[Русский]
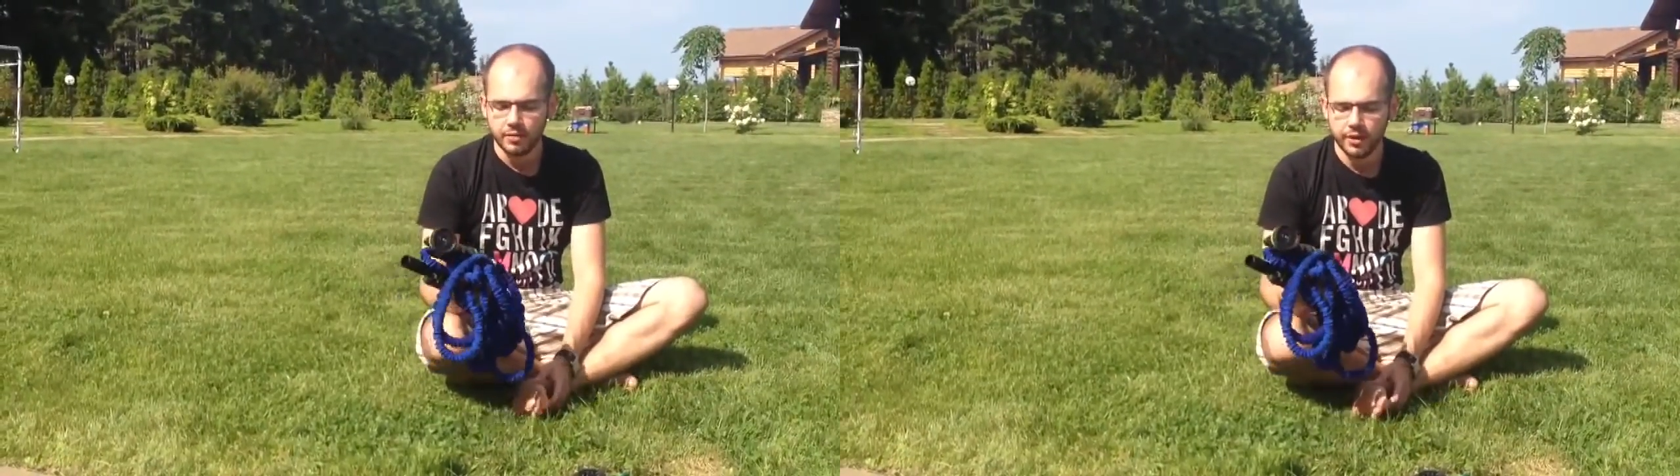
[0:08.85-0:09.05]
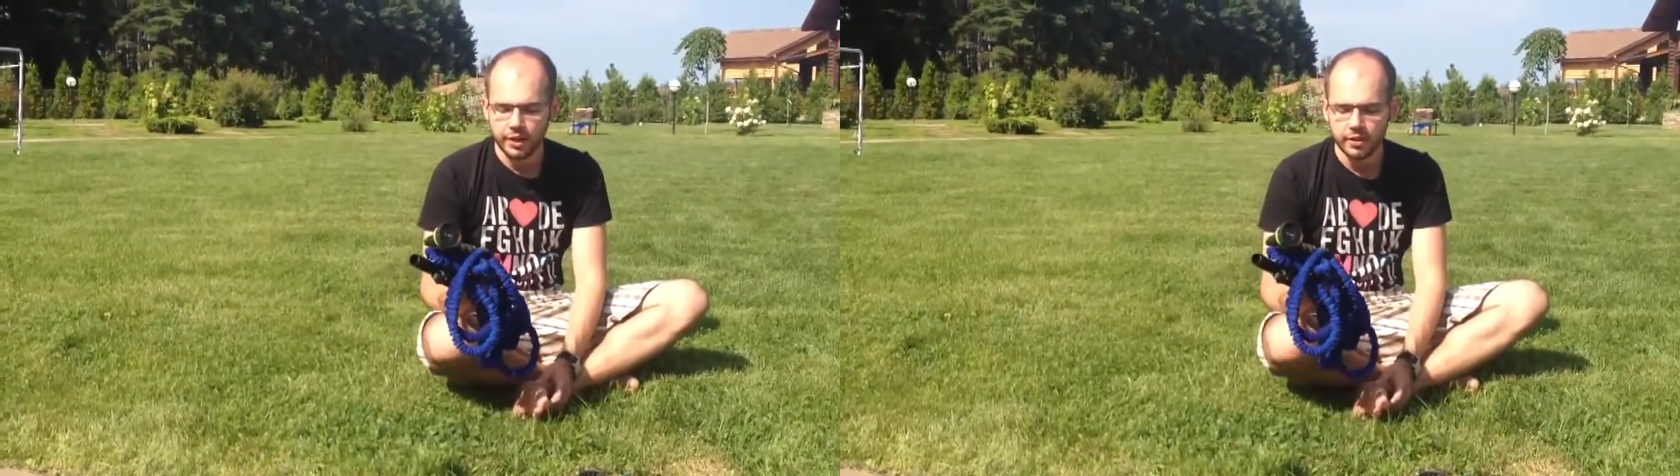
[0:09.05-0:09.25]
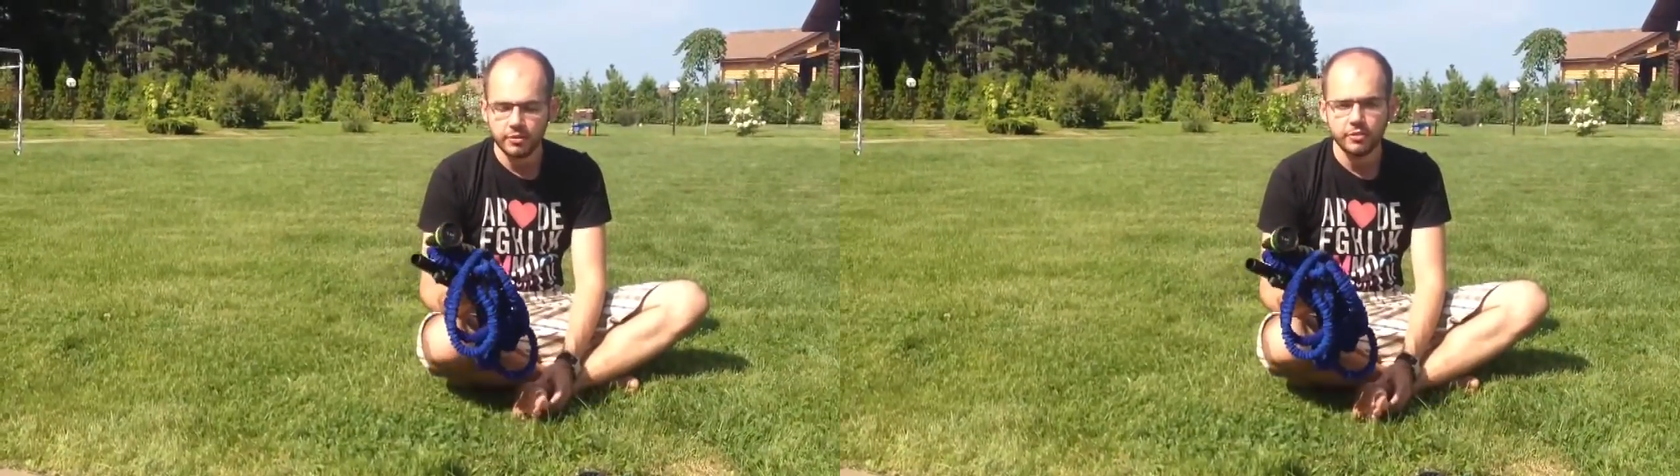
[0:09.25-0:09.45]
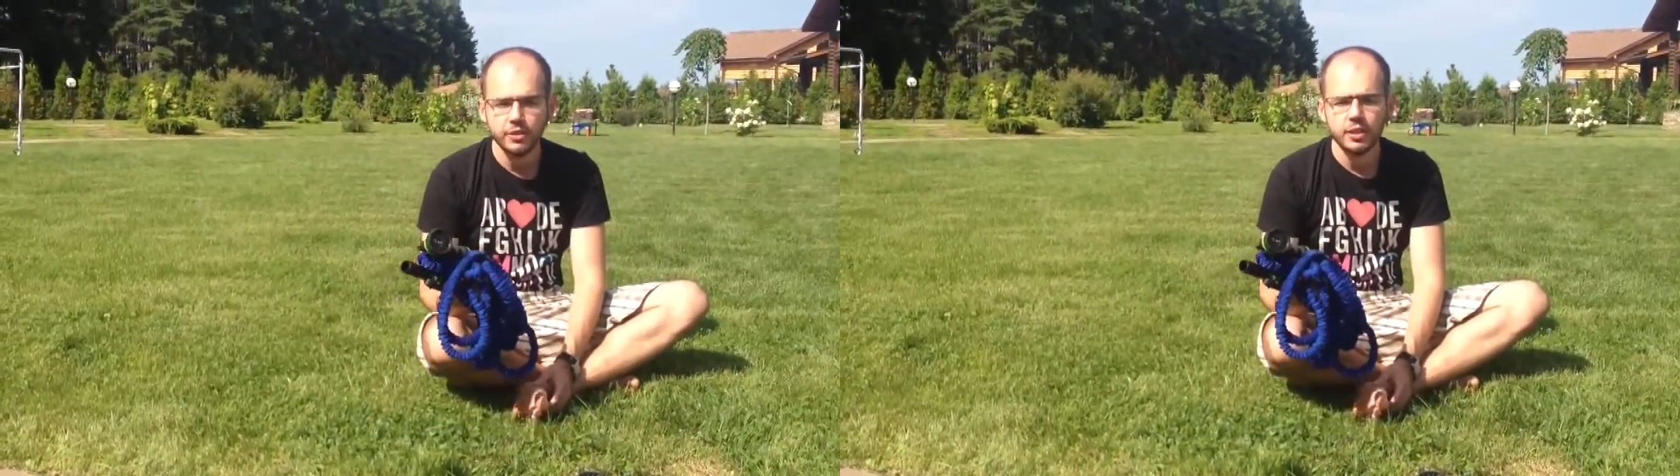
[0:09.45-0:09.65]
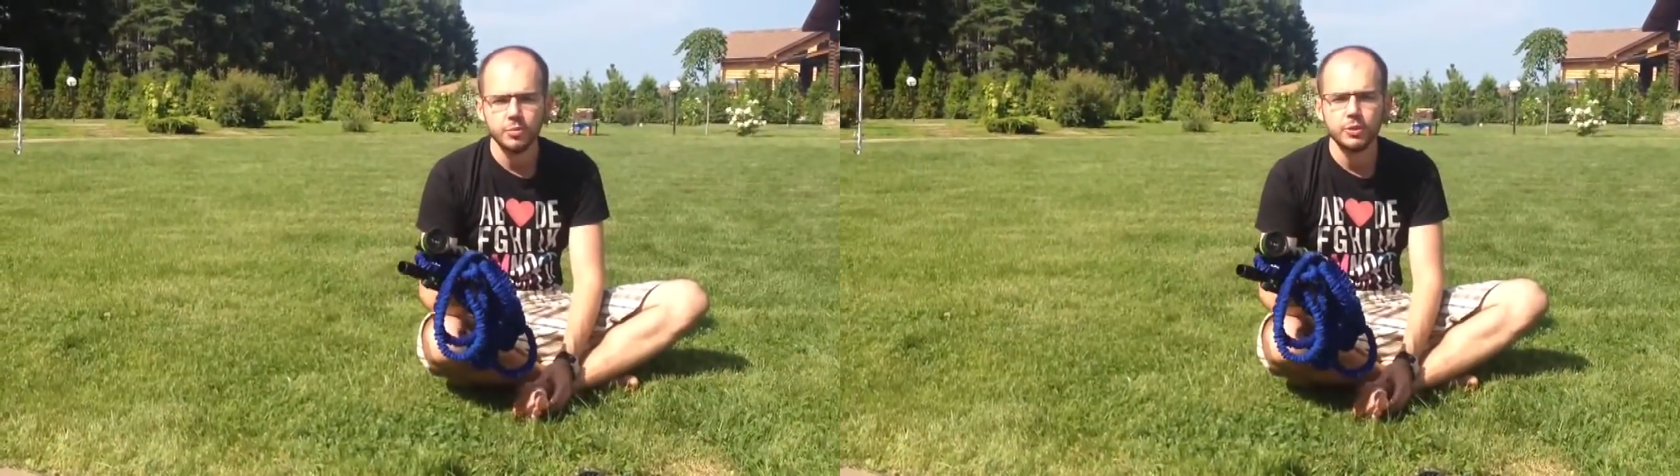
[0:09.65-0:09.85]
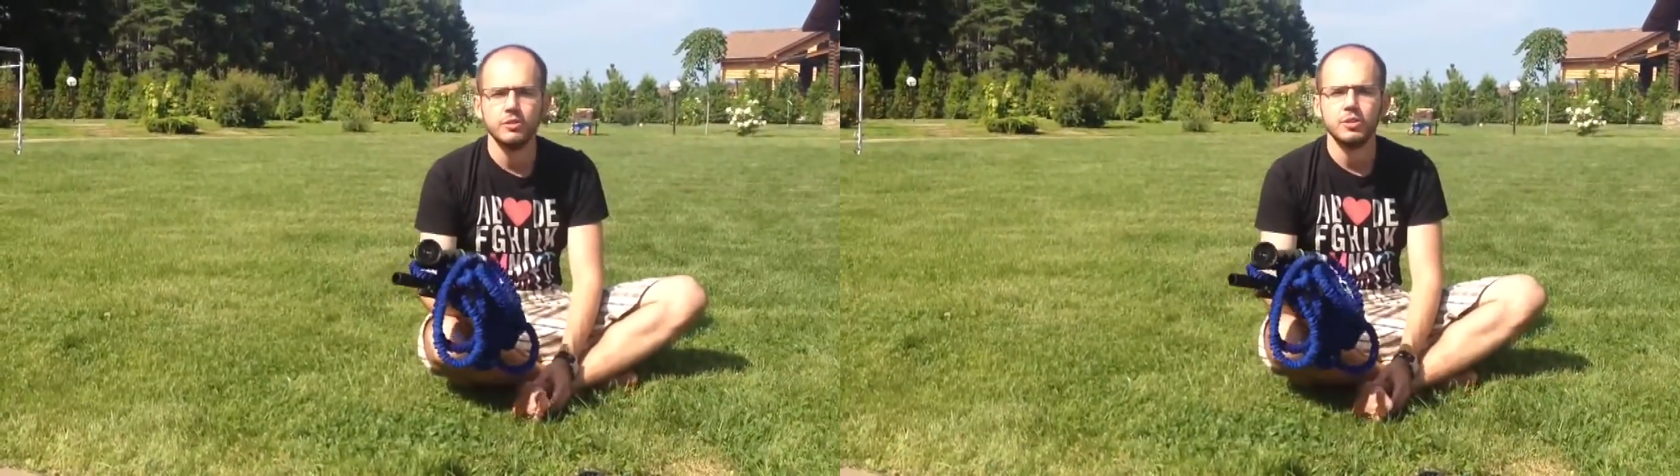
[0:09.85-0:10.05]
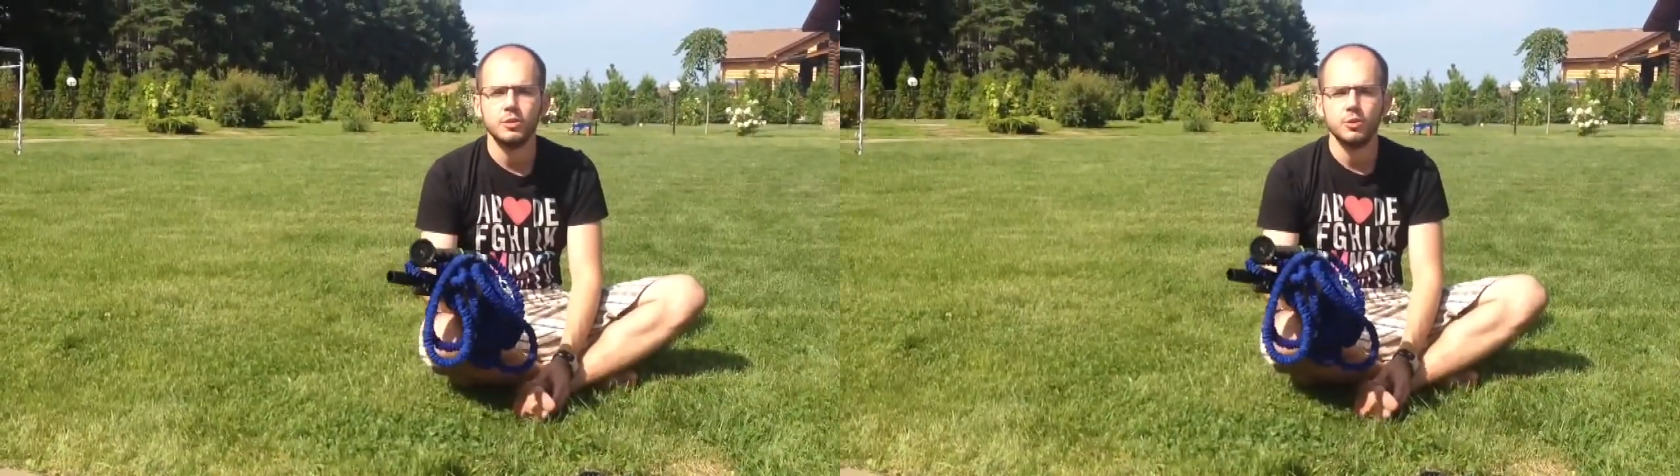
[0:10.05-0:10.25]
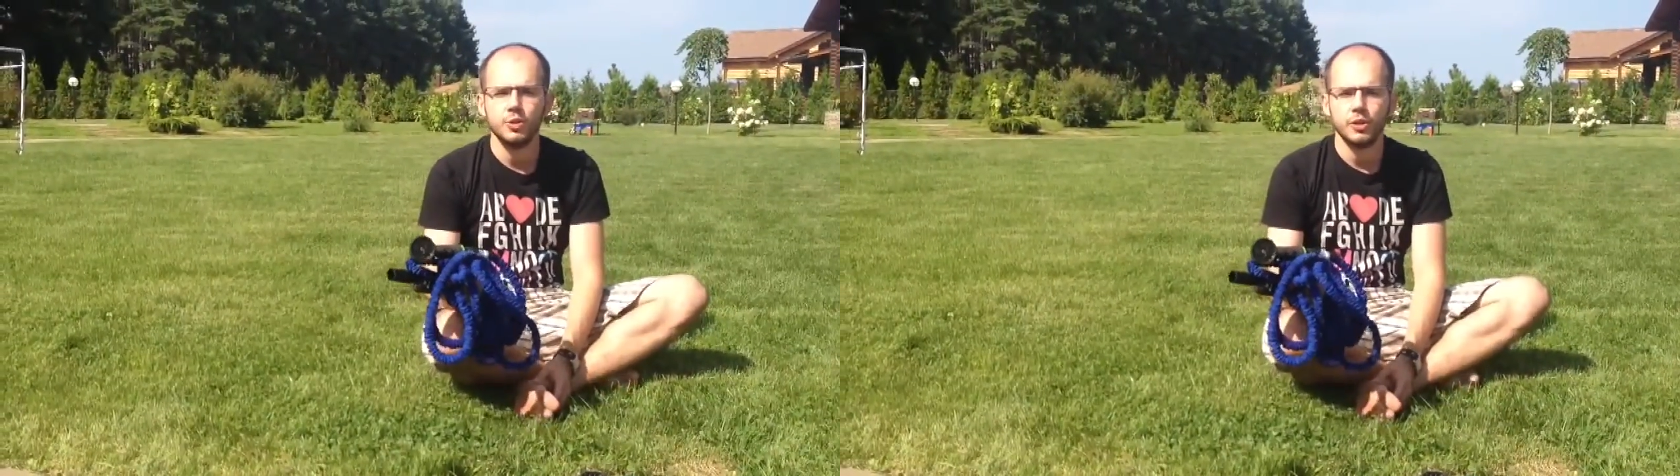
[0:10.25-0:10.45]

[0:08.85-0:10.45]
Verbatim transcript: Вероятно, вы видели по телевизору